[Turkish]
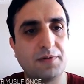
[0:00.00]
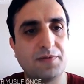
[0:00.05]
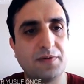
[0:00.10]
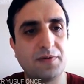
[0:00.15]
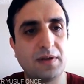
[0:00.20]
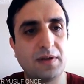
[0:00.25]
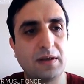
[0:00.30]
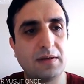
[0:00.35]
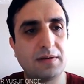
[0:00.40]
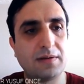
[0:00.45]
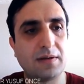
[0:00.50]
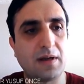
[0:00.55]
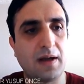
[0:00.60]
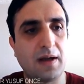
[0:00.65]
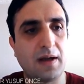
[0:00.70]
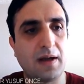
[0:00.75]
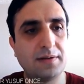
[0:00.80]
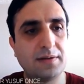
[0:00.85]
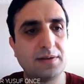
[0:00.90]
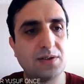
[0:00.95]
tarafında iki
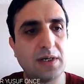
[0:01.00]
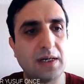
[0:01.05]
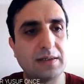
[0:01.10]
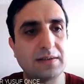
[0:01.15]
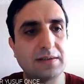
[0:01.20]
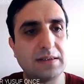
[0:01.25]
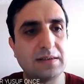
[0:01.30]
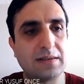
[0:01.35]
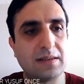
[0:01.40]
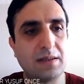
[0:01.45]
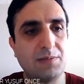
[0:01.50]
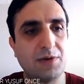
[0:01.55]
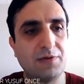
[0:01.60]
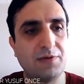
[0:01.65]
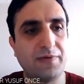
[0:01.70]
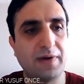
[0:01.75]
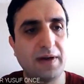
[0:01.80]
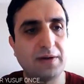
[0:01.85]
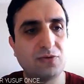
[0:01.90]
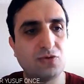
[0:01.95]
tanedir. İçerisinde
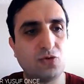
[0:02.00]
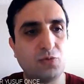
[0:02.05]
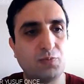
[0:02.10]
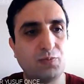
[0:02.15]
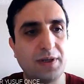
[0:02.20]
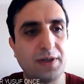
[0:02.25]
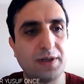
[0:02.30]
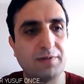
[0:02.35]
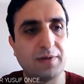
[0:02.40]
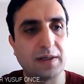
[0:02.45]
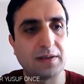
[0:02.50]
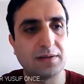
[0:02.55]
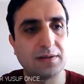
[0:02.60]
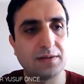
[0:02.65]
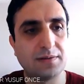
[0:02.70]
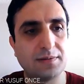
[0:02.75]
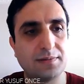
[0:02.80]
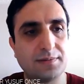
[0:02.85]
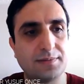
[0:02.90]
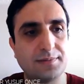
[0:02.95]
seminifer tüpleri var.
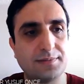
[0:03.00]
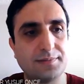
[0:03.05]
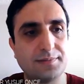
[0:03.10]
